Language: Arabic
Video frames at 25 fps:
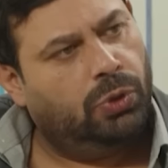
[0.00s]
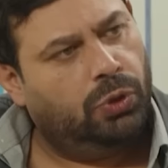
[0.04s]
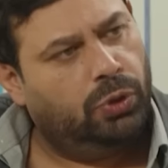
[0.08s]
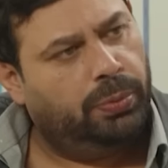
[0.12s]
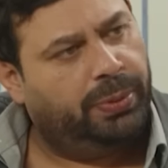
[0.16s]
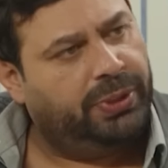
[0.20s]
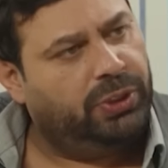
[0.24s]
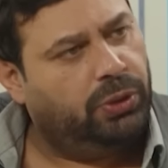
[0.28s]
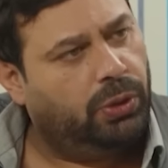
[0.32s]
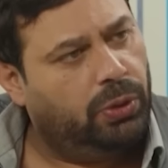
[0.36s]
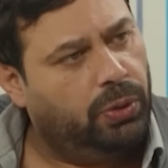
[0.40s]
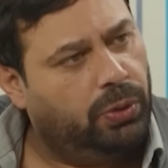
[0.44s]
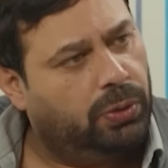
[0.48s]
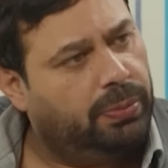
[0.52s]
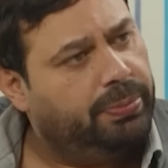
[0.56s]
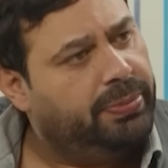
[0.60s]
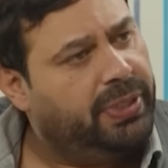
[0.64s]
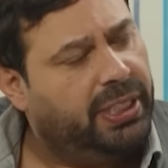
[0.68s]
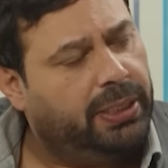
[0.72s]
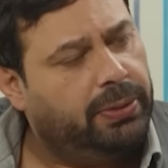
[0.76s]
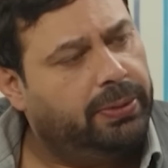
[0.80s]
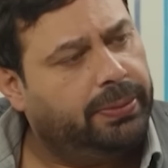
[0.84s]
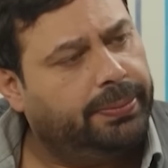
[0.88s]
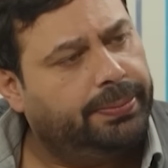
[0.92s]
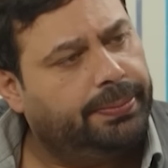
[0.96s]
انطونيو بنتينيوم
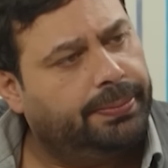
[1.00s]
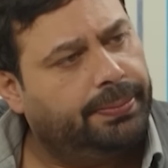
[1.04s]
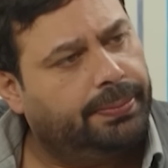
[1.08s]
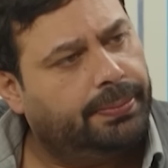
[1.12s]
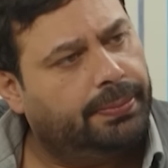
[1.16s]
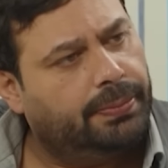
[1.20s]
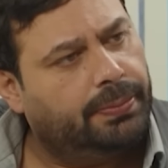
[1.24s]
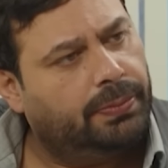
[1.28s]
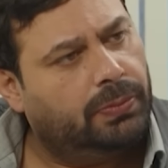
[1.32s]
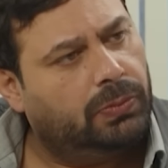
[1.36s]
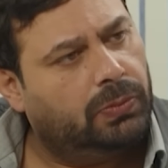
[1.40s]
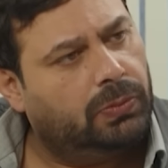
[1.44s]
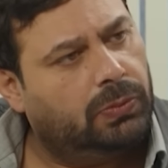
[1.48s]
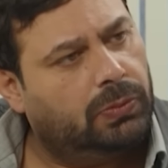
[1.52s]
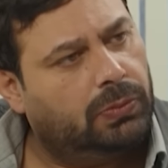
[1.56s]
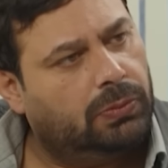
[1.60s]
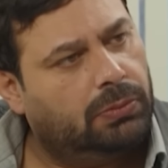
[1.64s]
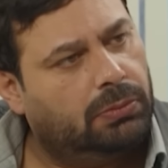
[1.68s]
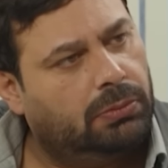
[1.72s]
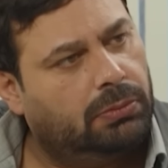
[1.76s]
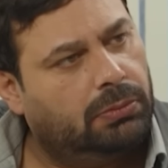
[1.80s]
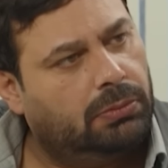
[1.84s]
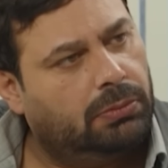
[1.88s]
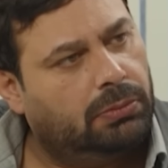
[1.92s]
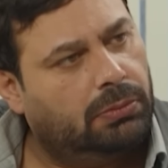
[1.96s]
ماله انطونيو
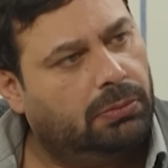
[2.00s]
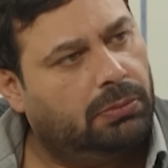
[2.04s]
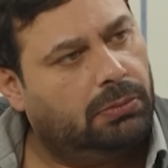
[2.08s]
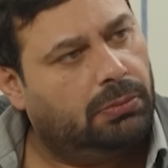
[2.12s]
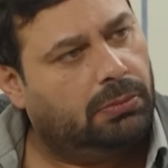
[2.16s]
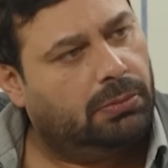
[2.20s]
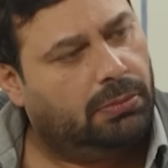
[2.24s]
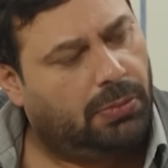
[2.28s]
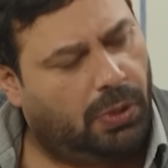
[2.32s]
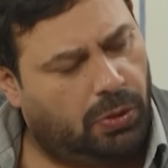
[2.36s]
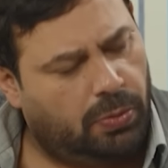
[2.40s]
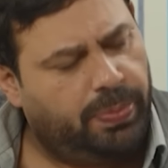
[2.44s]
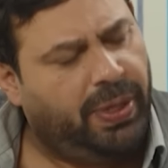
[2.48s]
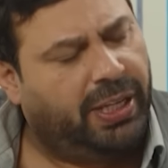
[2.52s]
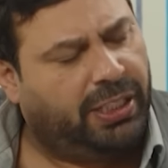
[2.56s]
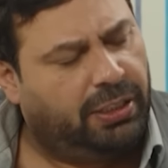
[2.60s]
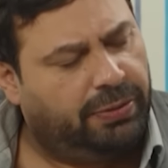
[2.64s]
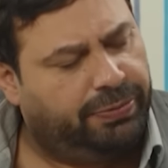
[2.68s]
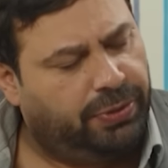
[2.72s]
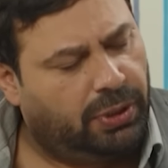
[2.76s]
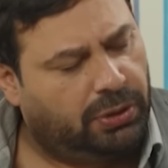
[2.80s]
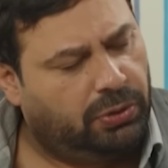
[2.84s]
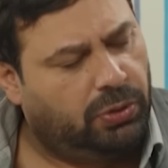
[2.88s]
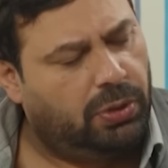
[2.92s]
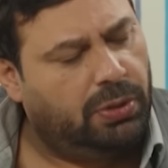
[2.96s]
ما هو
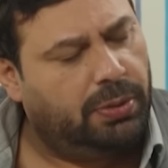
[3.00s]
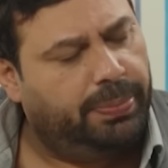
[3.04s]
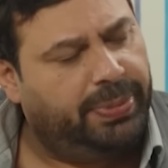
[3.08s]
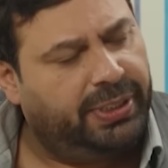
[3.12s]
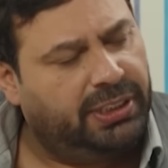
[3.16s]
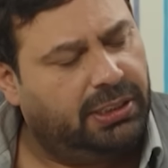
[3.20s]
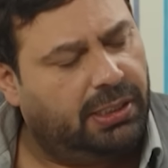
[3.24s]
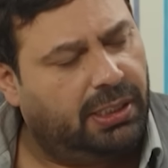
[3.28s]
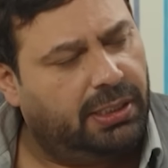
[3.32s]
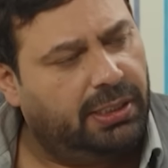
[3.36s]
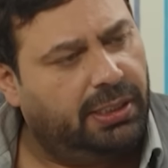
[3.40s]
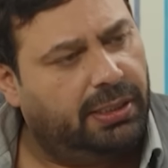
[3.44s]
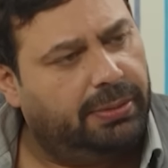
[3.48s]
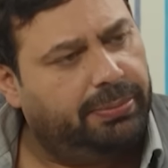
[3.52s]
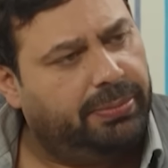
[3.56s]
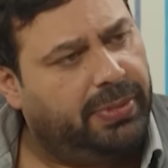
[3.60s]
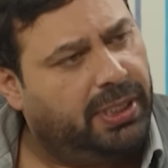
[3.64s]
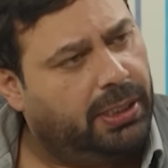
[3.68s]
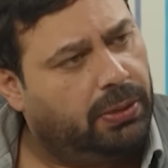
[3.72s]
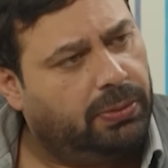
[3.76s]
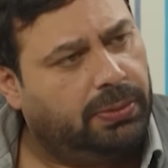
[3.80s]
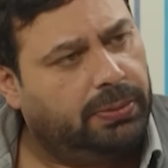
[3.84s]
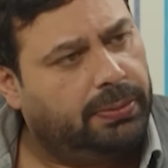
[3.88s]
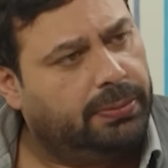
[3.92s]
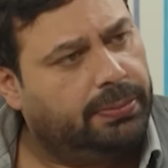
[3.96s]
بعرف انطونيو بنتينيوم ماله